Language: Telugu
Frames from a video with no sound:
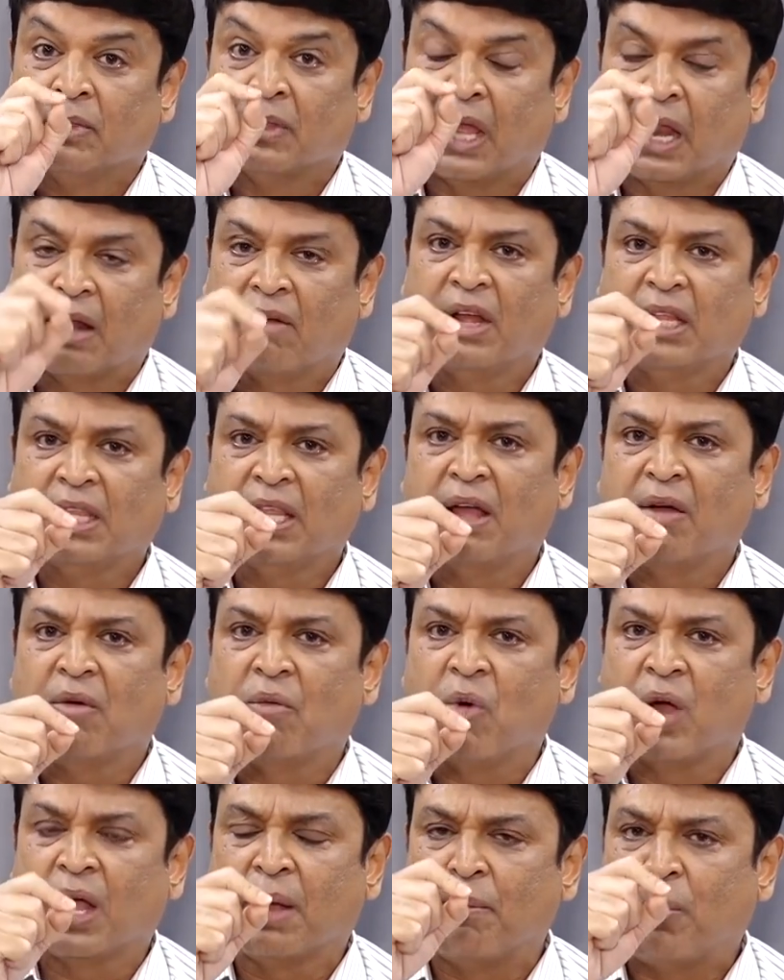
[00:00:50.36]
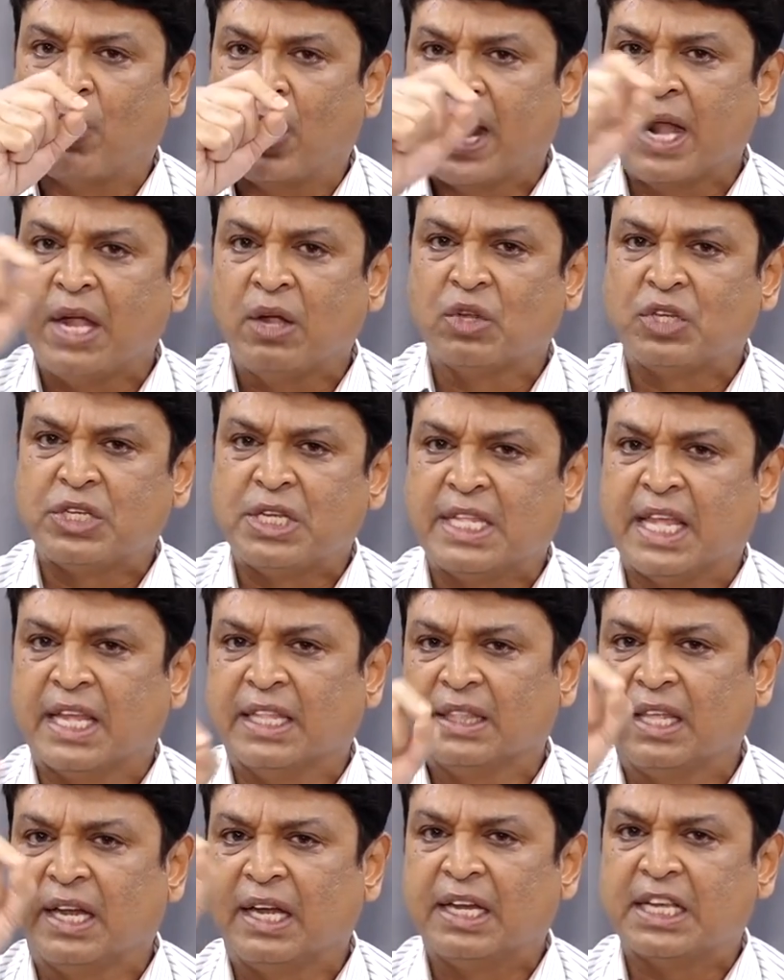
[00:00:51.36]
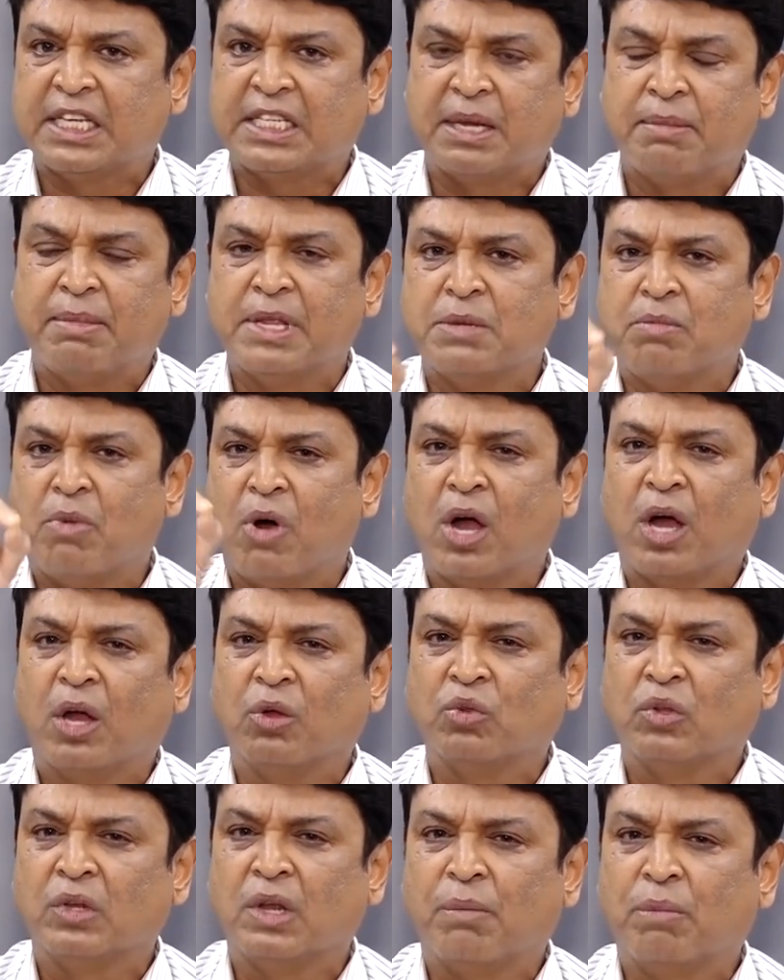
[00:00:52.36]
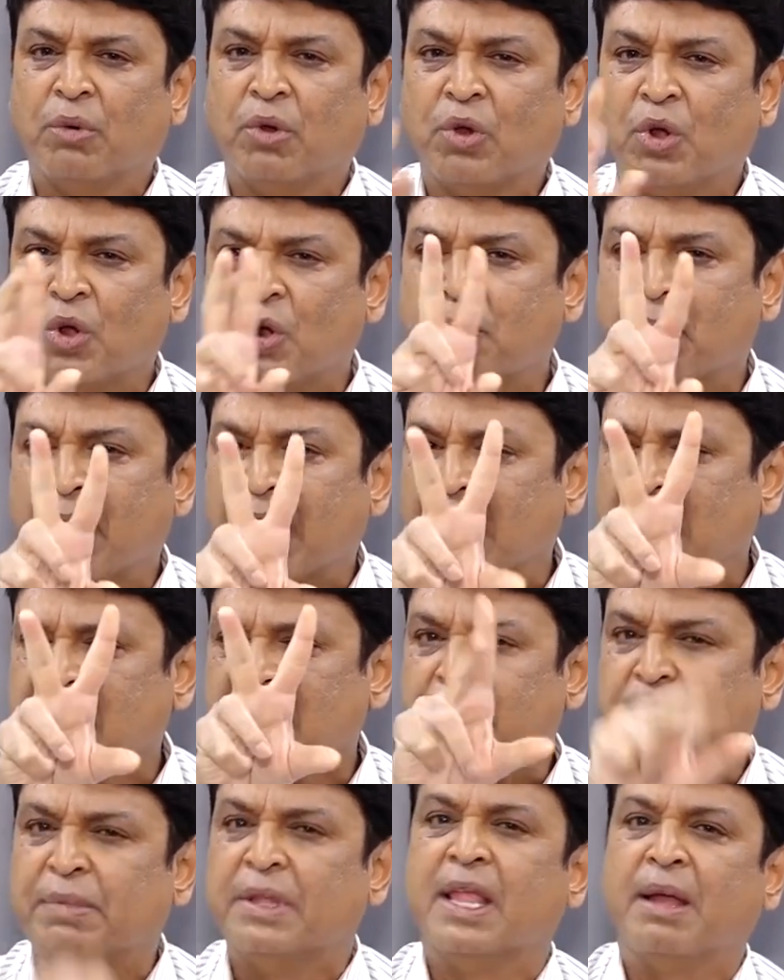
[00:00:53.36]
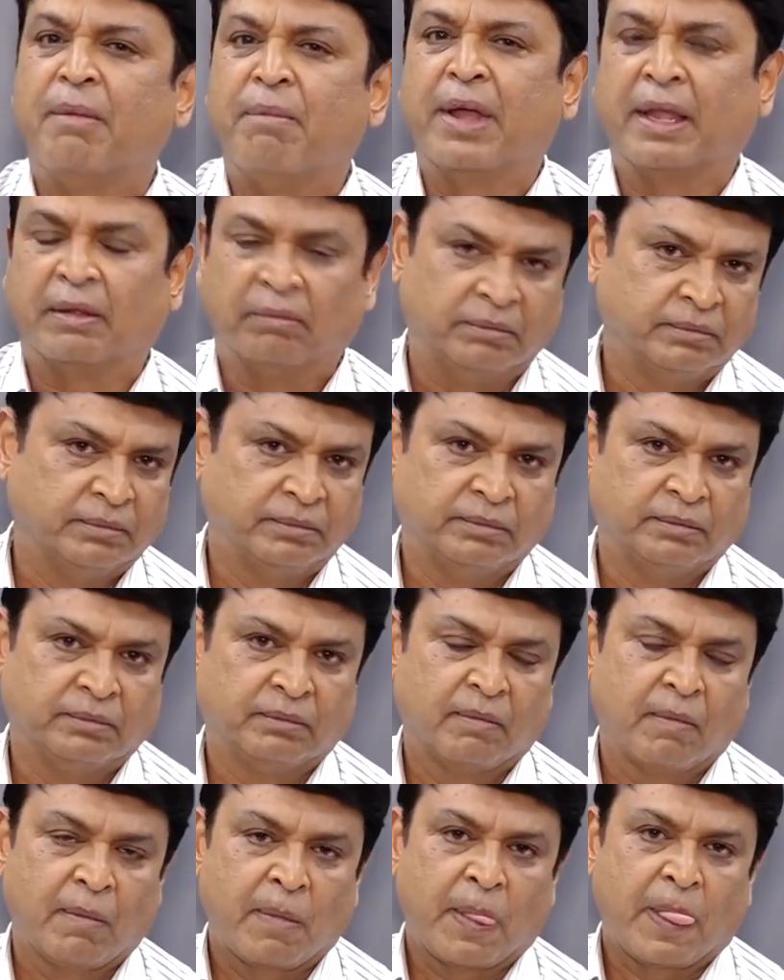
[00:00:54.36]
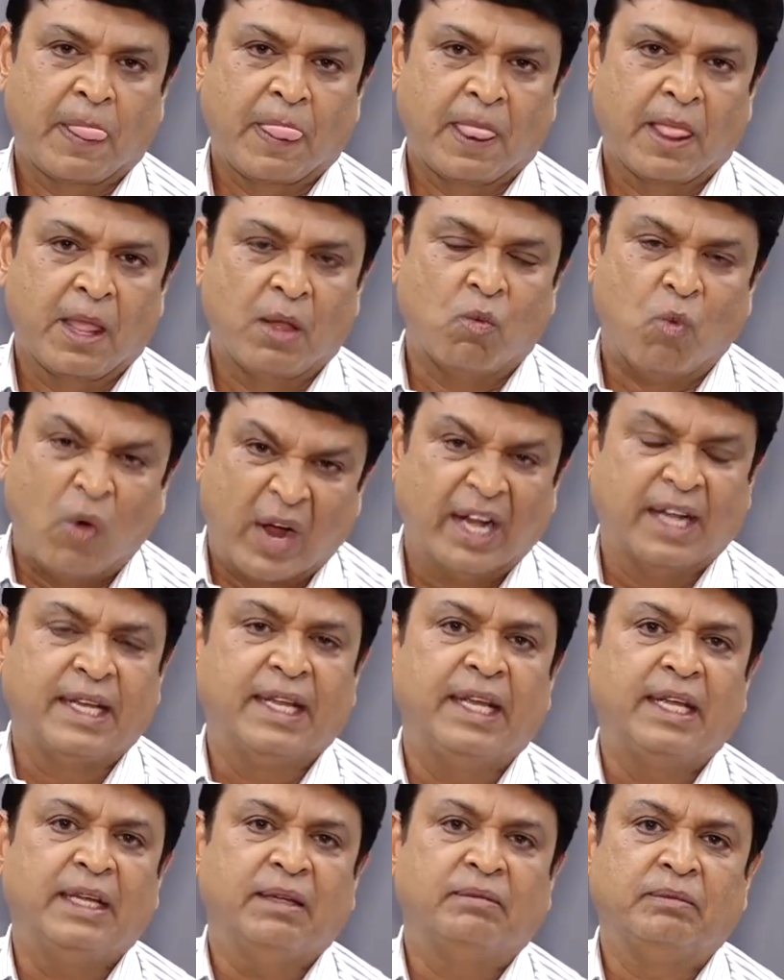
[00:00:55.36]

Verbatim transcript: తర్వాత ఒక పాయింట్ వచ్చి ఇదంతా డిస్టర్బెన్స్ అవుతున్నప్పుడు రెండు పాయింట్లు చెప్పింది అమ్మాయి ఒకటి